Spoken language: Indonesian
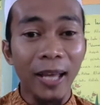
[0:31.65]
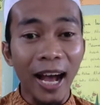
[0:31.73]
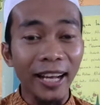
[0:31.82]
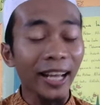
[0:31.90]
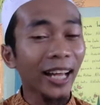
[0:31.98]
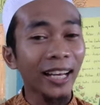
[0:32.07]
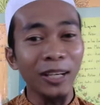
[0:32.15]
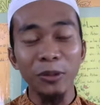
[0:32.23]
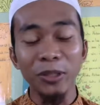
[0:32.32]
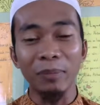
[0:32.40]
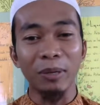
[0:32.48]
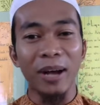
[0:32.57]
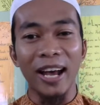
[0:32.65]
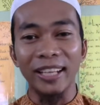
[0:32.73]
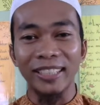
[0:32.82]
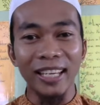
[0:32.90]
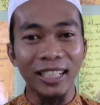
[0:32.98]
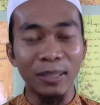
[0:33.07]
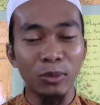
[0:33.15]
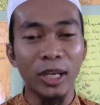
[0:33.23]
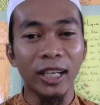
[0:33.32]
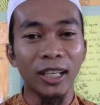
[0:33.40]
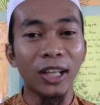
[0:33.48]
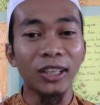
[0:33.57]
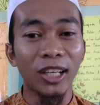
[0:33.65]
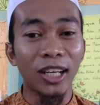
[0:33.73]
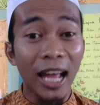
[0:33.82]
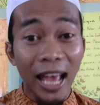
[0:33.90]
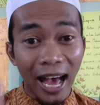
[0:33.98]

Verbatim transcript: Anak-anakku yang berbahagia yang dimuliakan Allah,